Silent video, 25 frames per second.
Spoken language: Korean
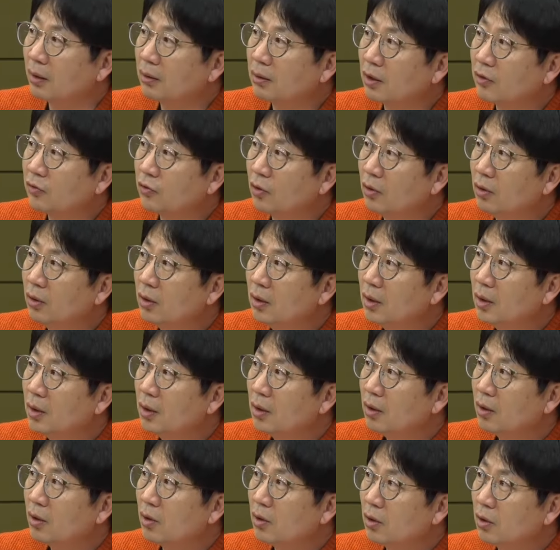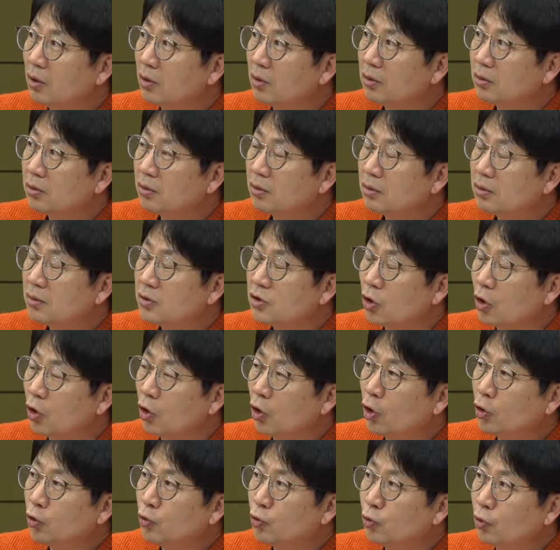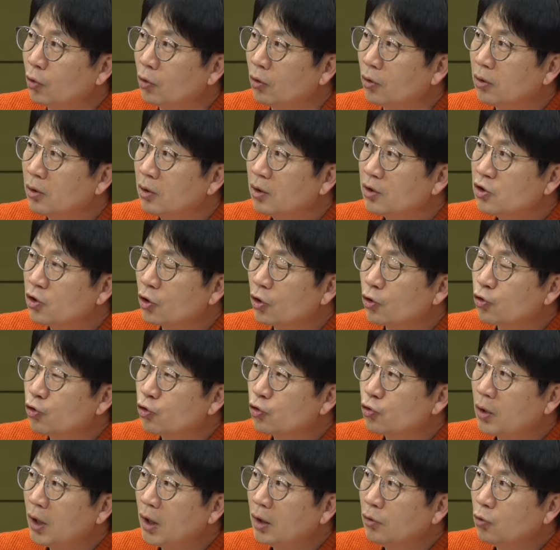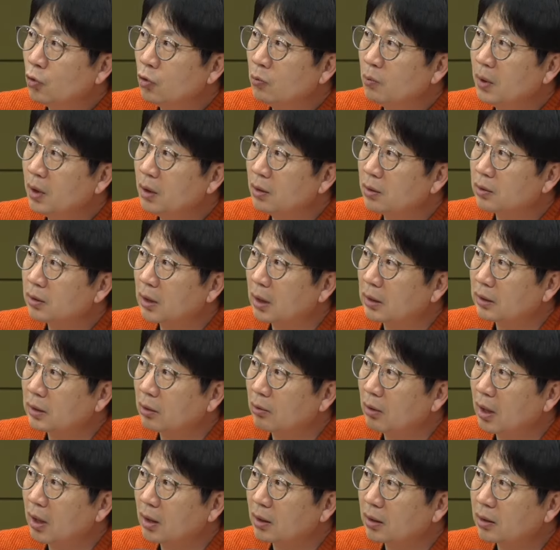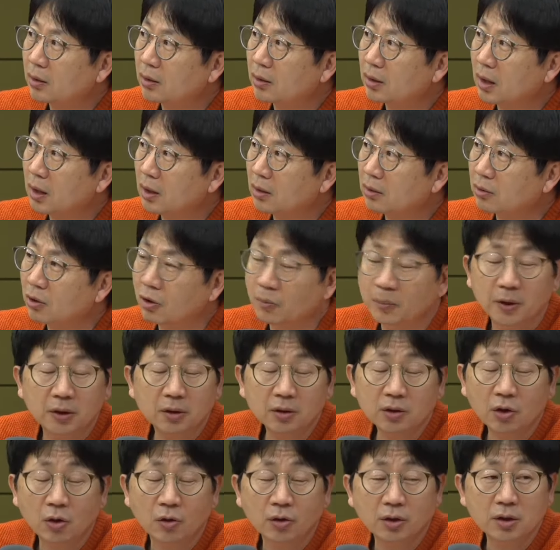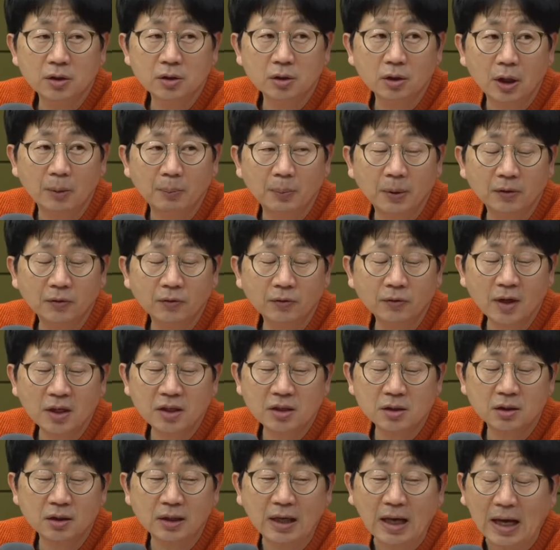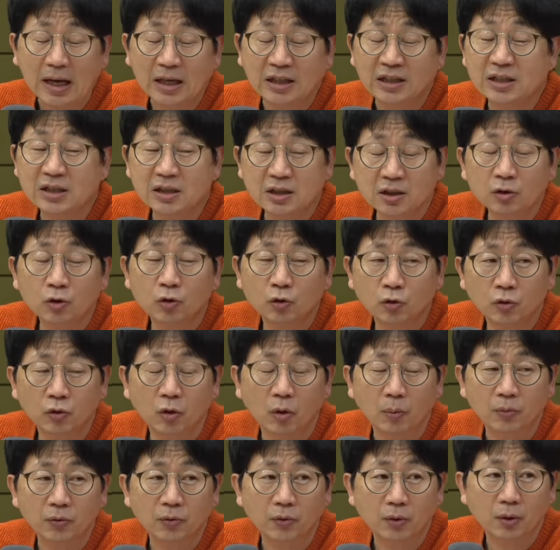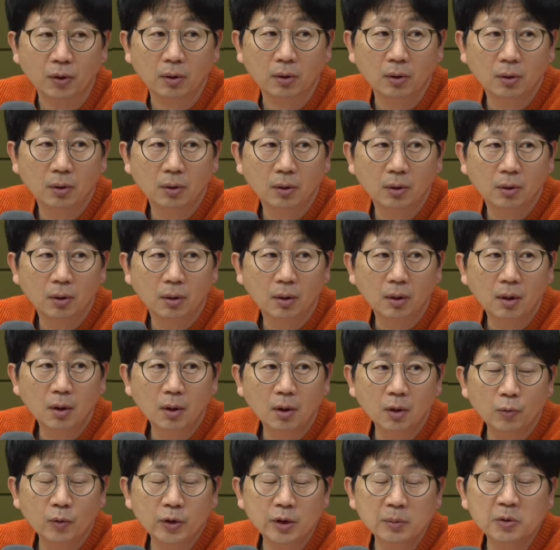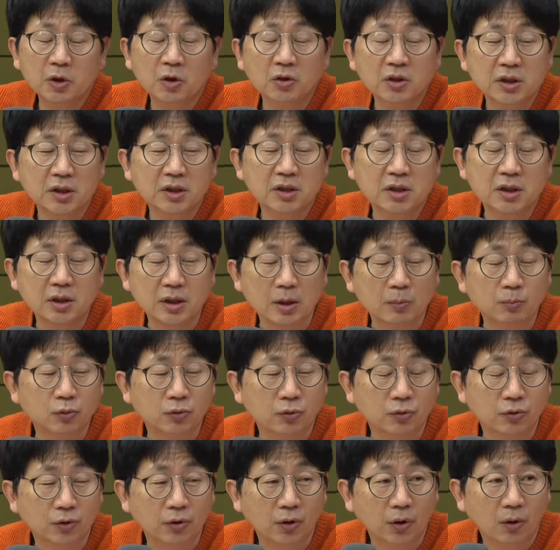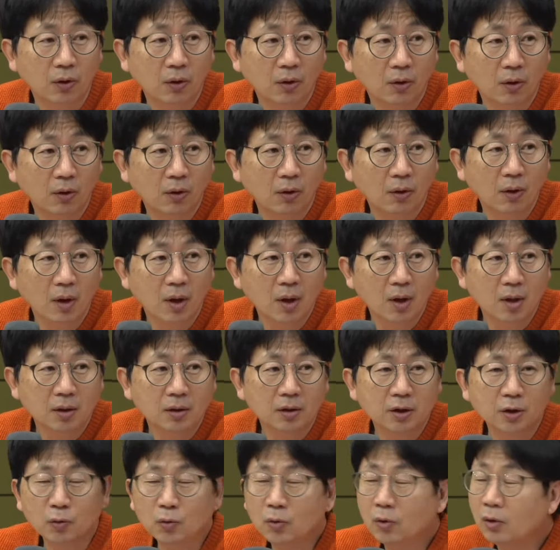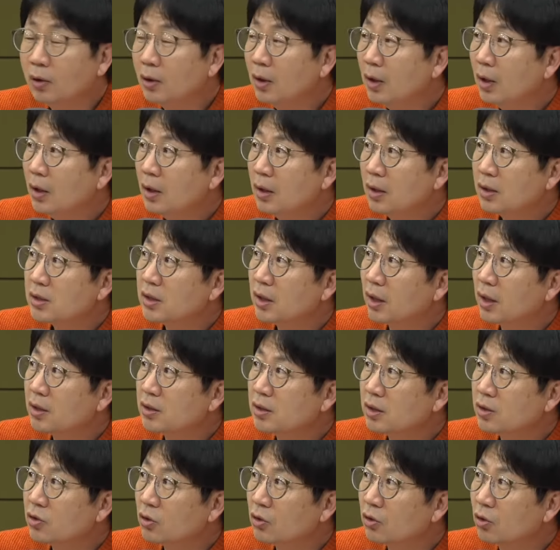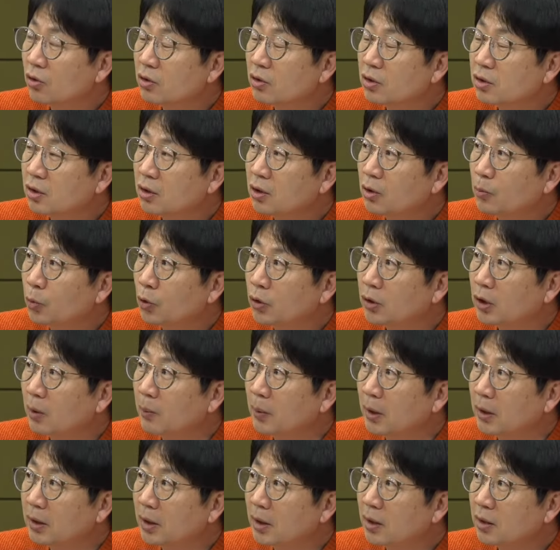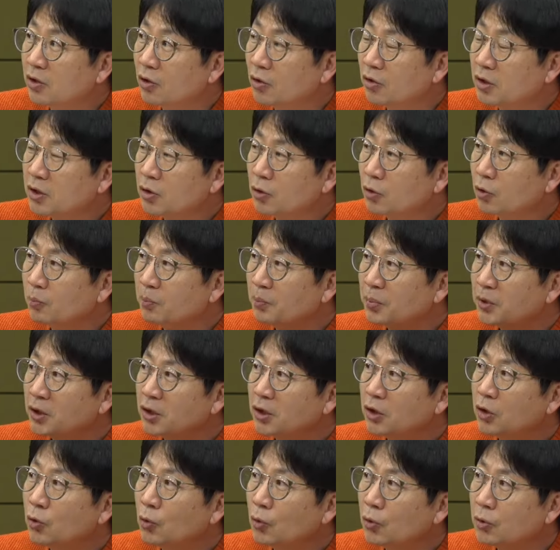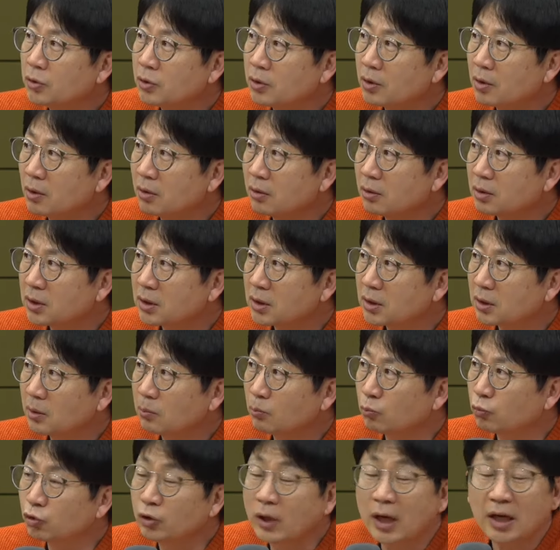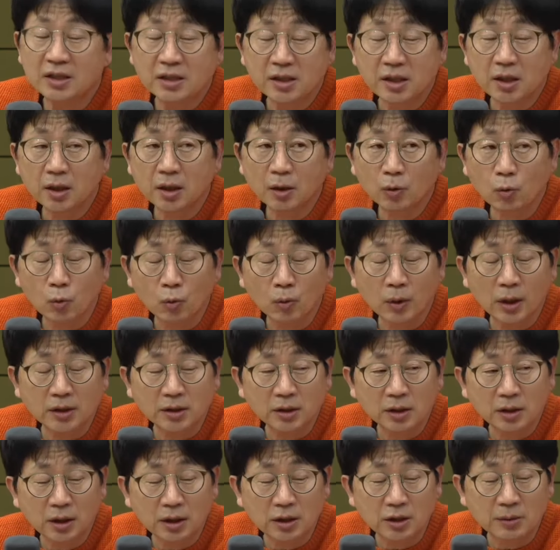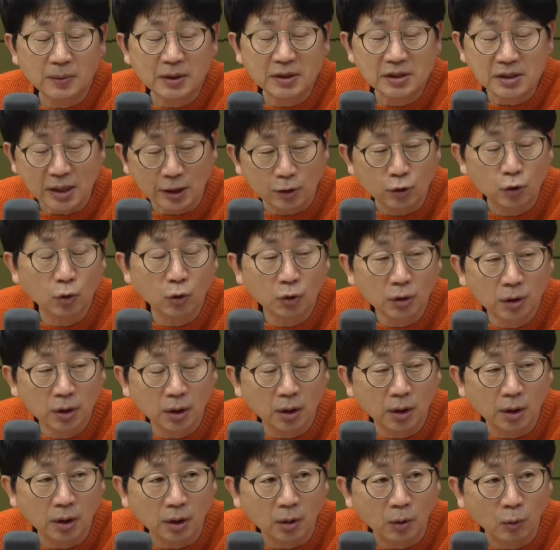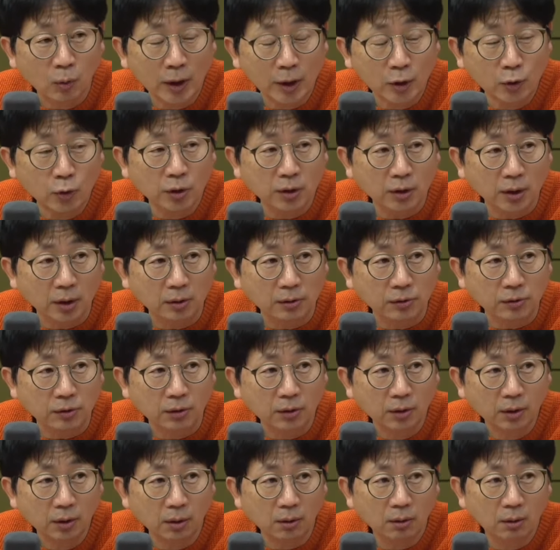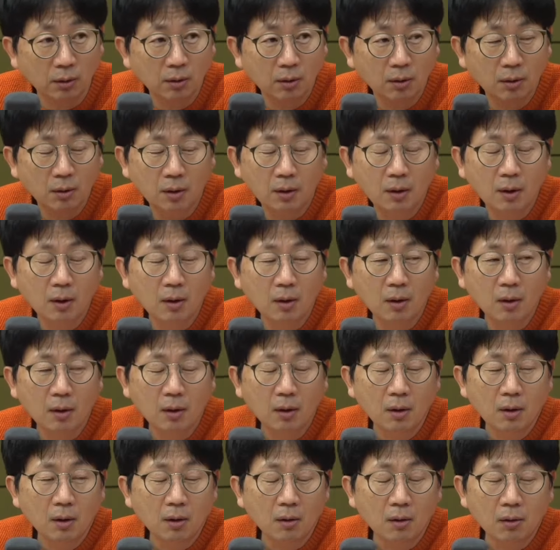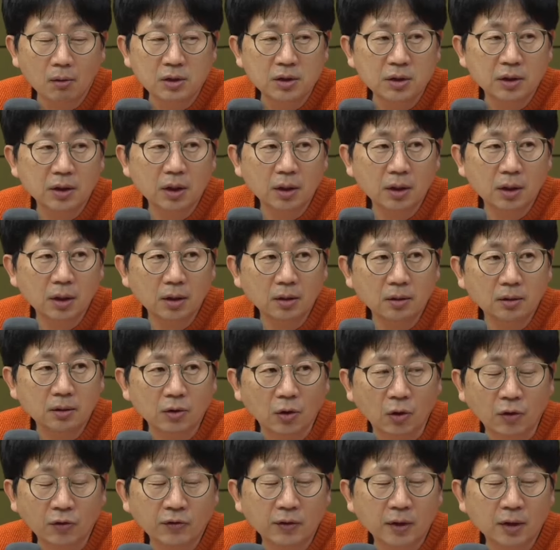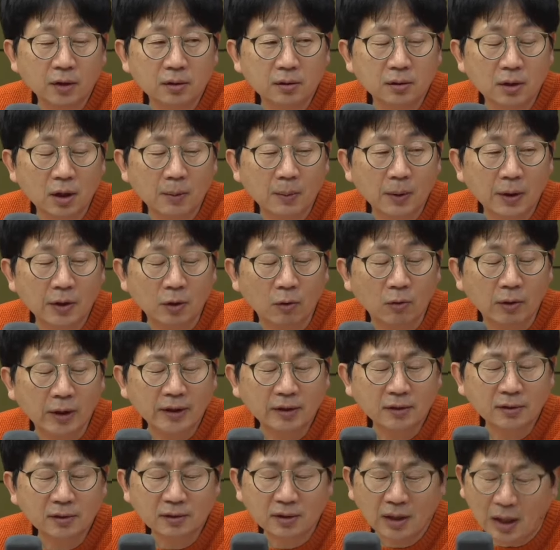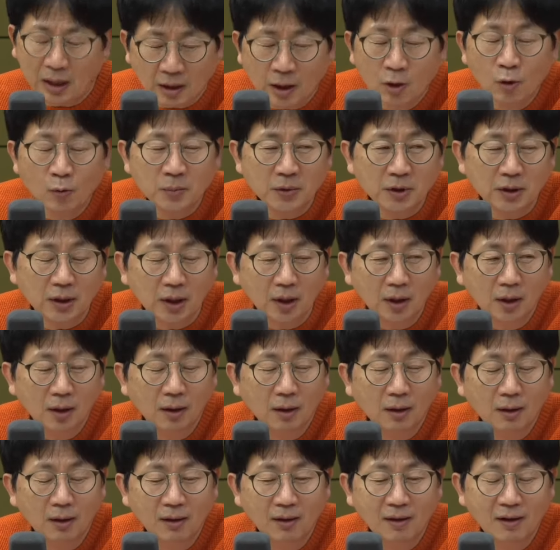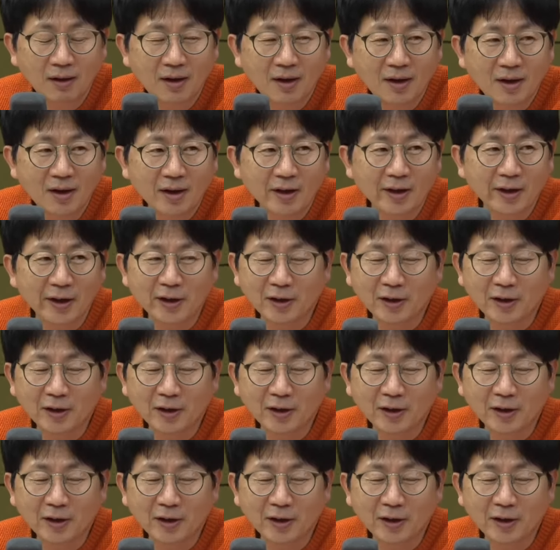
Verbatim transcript: 그래서 어 적어도 전주 한옥마을을 갔다 왔다 그러면은 경기전 앞에서 사진을 안 찍을 수가 없어요. 음... 왜냐면 하 경치가 제일 예쁘거든요. 음... 그리고 제가 이제 저 경기전을 볼 때마다 경기전은 비교적 지금 문화재 공간이긴 하지만 자유롭게 활용이 되거든요. 네네. 네. 어지간한 역사 드라마 영화엔 다 나옵니다. 아, 그래요? 네,